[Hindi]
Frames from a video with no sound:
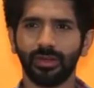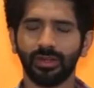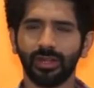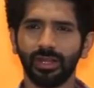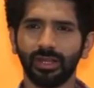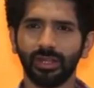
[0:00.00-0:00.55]
फिल्टर
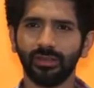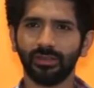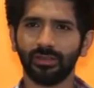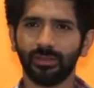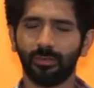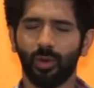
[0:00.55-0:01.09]
है क्या
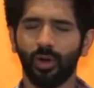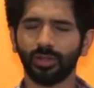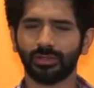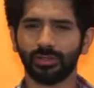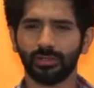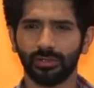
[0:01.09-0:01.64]
ये
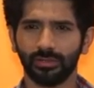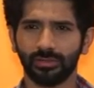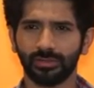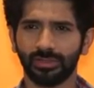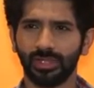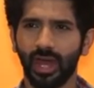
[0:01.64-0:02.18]
बहुत
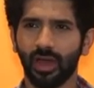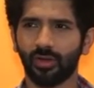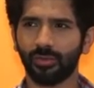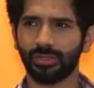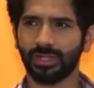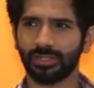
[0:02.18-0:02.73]
uh, सीधा आंखों
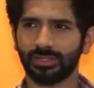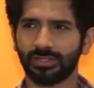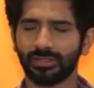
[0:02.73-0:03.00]
में डाल